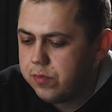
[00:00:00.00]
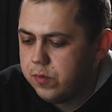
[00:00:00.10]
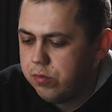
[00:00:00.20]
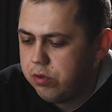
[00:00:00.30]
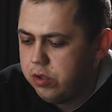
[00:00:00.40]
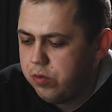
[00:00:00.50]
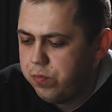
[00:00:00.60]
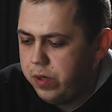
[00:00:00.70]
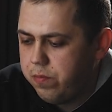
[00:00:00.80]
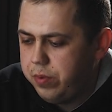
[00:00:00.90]
Вот это
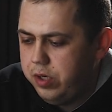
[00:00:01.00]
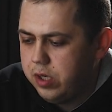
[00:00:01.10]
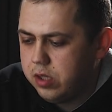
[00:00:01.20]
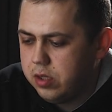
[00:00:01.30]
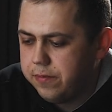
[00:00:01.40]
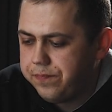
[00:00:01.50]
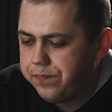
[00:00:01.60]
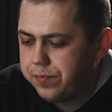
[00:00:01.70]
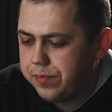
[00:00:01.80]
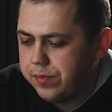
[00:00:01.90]
вот прям приятно.
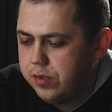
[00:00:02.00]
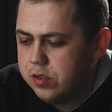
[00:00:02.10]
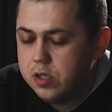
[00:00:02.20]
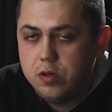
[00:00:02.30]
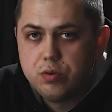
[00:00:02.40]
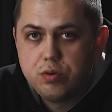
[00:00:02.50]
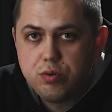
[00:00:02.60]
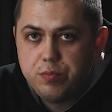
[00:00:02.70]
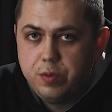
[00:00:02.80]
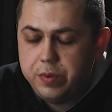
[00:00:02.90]
Не знаю, вот
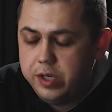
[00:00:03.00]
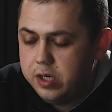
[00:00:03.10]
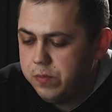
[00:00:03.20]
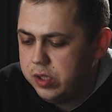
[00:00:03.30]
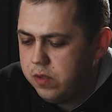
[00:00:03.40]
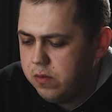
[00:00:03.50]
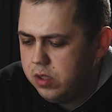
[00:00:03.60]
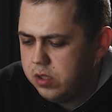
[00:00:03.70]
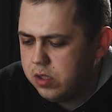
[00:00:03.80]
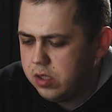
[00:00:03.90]
кто мне
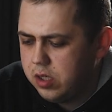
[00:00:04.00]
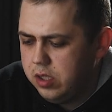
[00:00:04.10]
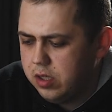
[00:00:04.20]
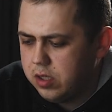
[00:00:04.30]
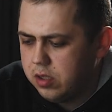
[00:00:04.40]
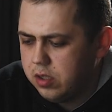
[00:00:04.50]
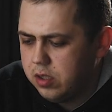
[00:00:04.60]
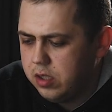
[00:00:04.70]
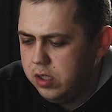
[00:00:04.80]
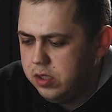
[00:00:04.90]
порекомендовал этот коньяк,
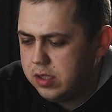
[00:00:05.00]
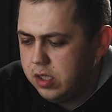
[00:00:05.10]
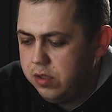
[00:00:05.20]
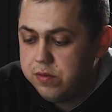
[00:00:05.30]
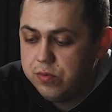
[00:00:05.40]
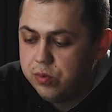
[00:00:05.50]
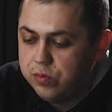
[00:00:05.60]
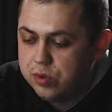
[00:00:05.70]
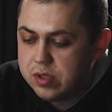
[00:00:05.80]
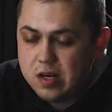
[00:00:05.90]
э, они, скорее всего,
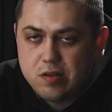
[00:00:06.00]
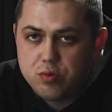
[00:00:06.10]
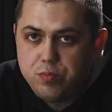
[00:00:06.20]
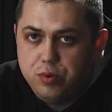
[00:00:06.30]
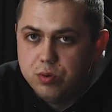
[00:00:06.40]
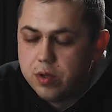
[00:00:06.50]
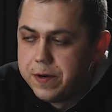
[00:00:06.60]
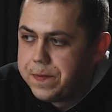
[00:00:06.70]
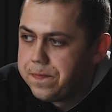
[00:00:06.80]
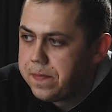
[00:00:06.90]
его сразу пьют.
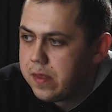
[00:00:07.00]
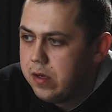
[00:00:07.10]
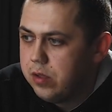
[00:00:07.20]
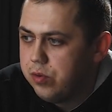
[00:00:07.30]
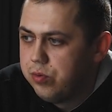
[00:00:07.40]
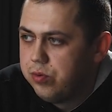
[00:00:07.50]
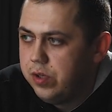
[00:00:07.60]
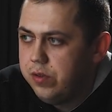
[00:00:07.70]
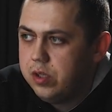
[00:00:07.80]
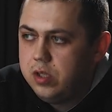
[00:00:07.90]
Ну,
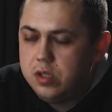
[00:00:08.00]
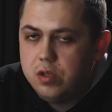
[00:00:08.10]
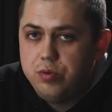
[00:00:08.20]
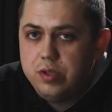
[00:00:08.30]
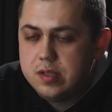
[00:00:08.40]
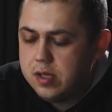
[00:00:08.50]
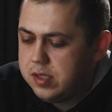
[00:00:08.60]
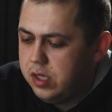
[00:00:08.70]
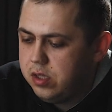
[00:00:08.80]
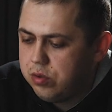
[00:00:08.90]
наверное, эти люди из
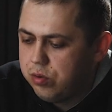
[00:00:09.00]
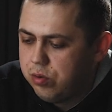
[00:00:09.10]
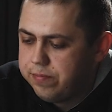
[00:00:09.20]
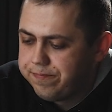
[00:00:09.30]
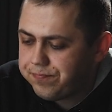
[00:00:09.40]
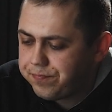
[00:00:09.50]
разряда, кто